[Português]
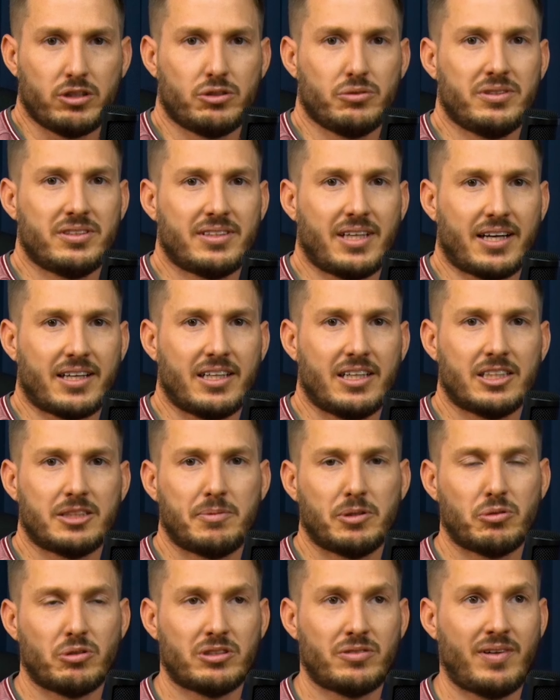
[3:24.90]
Instagram, as
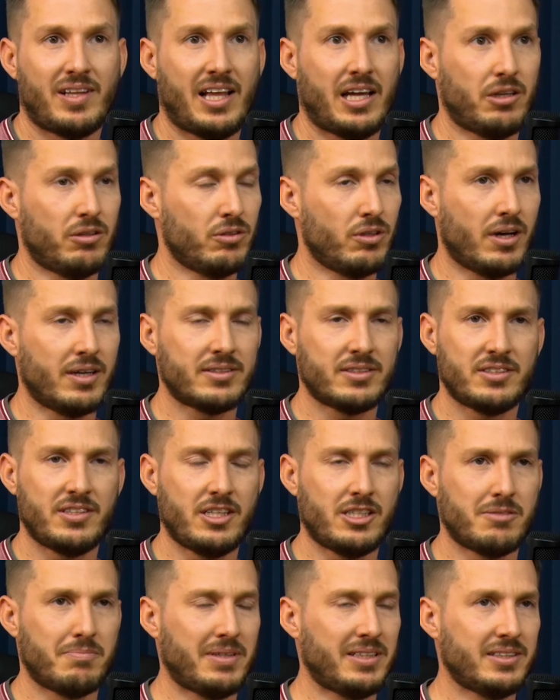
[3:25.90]
pessoas falaram, nossa,
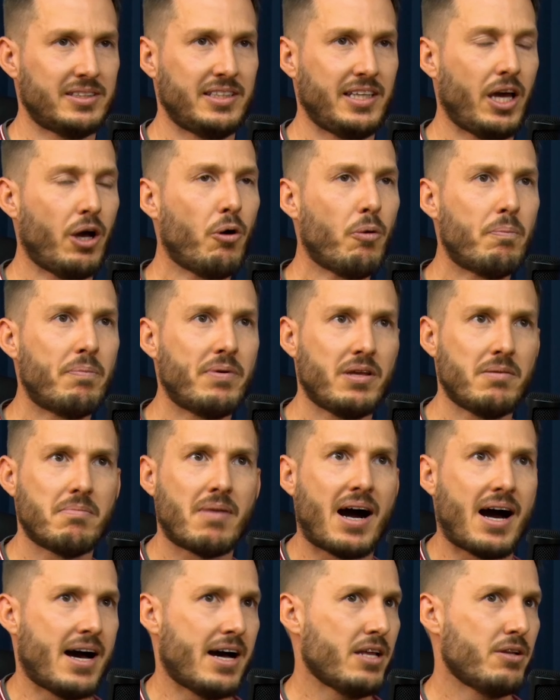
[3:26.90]
gente, mas que erro
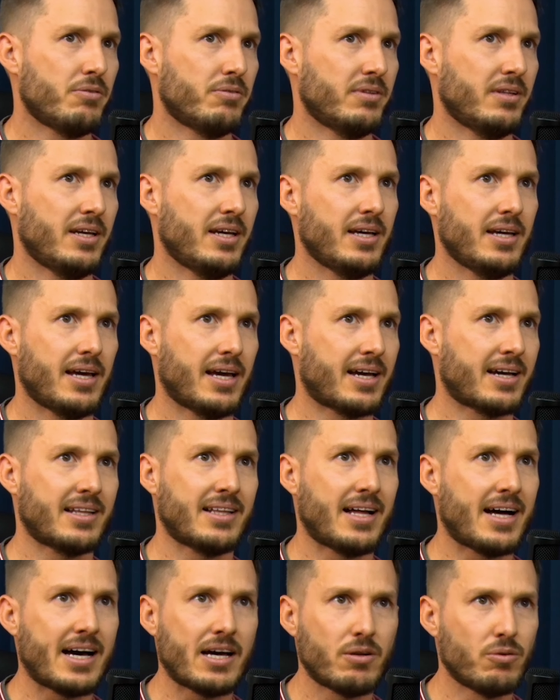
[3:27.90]
primário, né? É
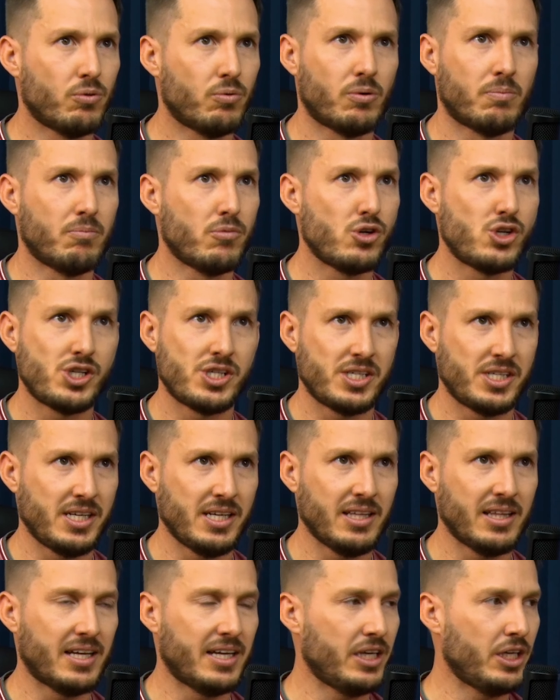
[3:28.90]
claro,
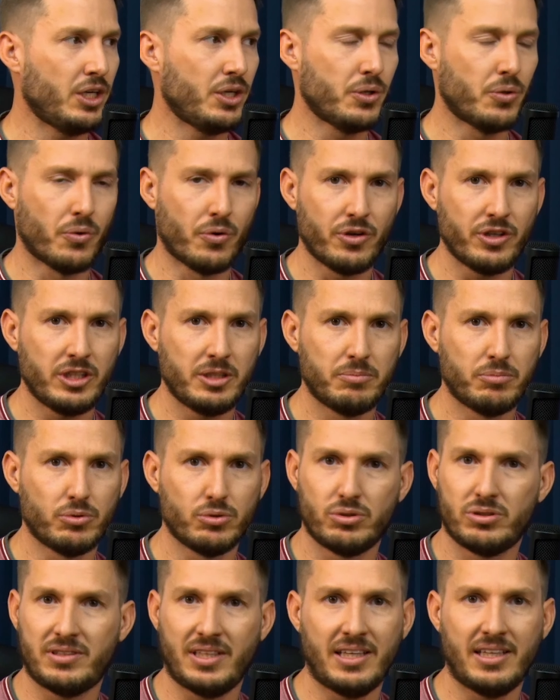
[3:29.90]
mochila em
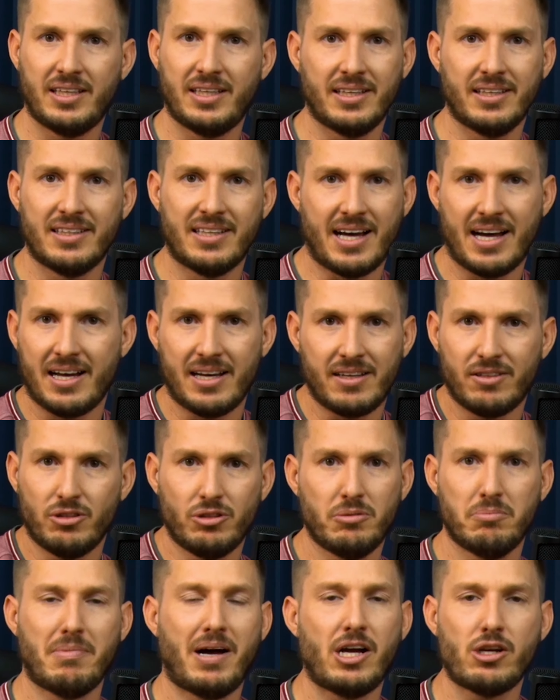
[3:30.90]
ônibus tem que andar
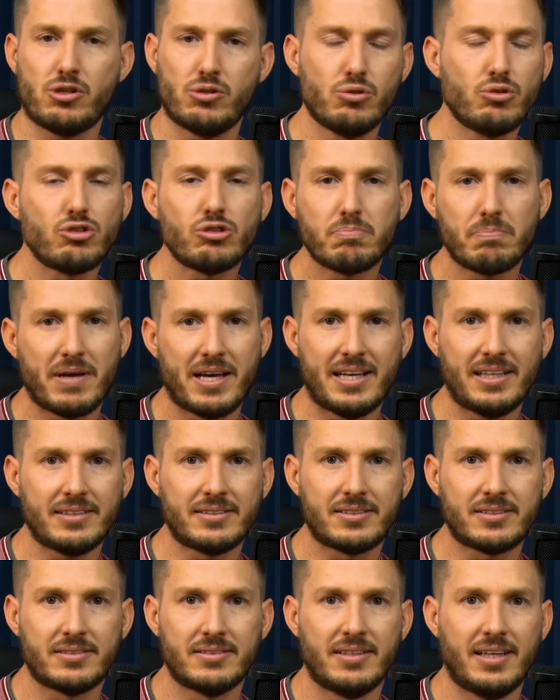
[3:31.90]
embaixo dos
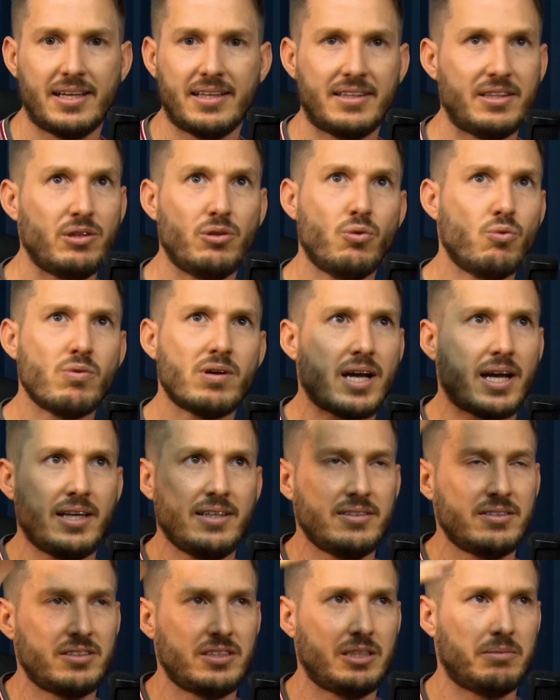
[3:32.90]
pés, né? Nunca
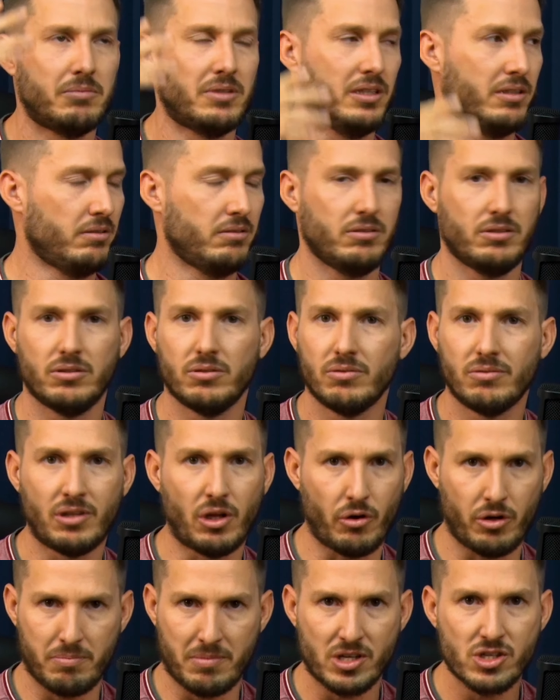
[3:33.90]
em cima. Eu
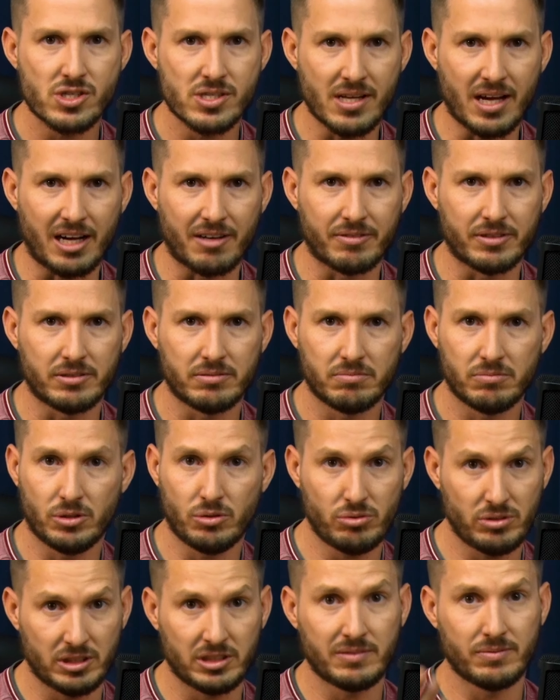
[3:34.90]
não imaginava. Não
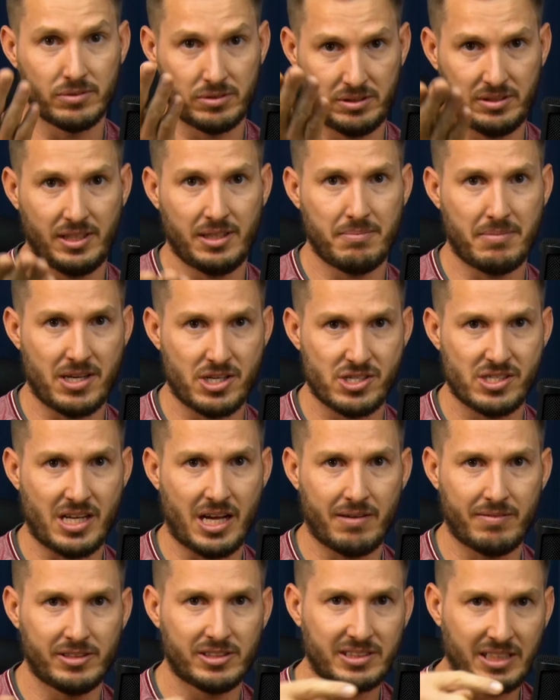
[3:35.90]
sei se você
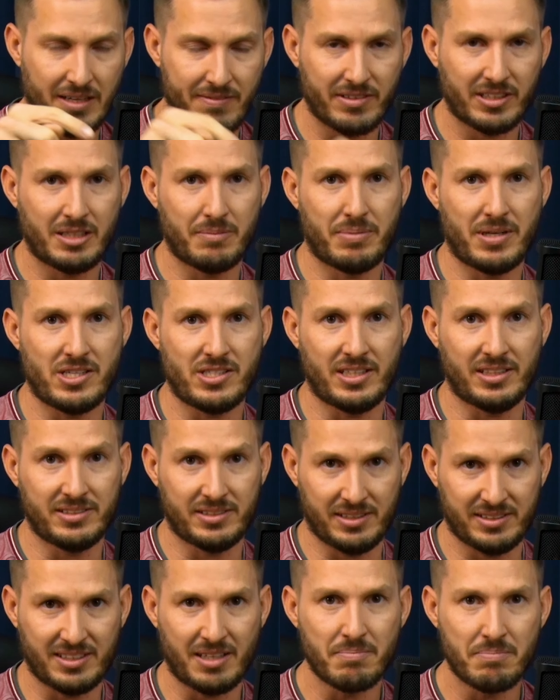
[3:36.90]
imaginava, escreve aqui pra gente.
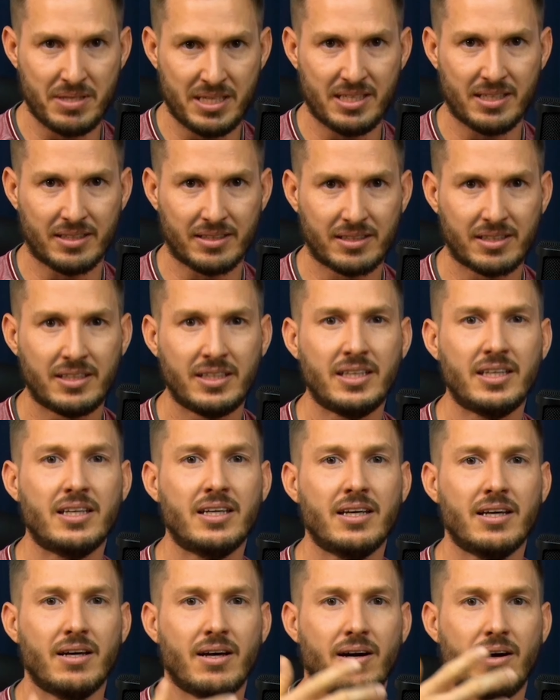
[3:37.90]
Você sabia que
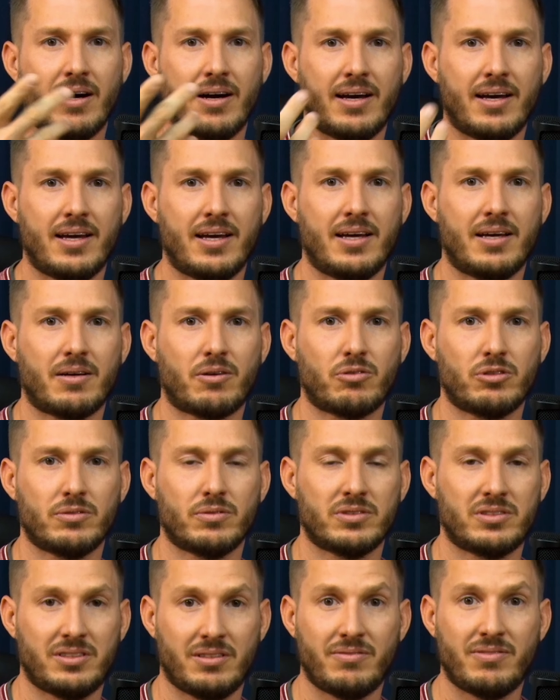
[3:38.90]
é, quando
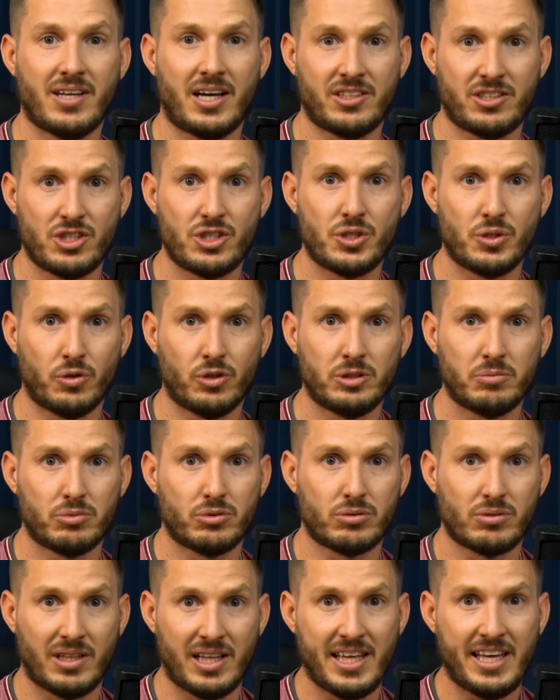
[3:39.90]
você viaja de
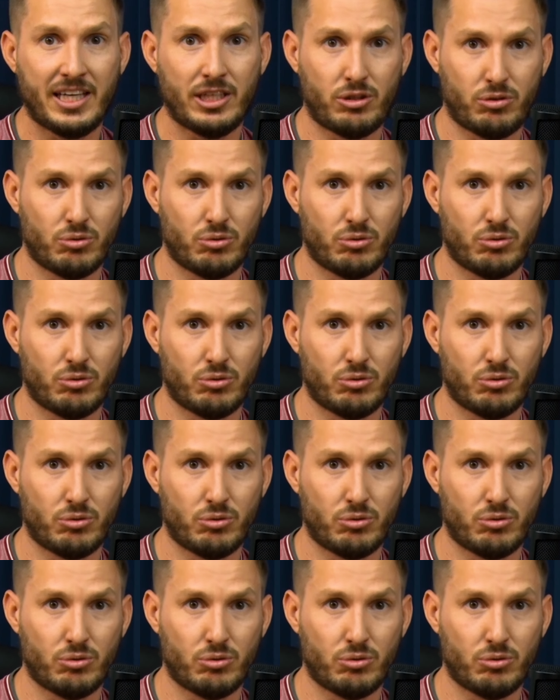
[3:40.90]
ônibus Ou leito, com a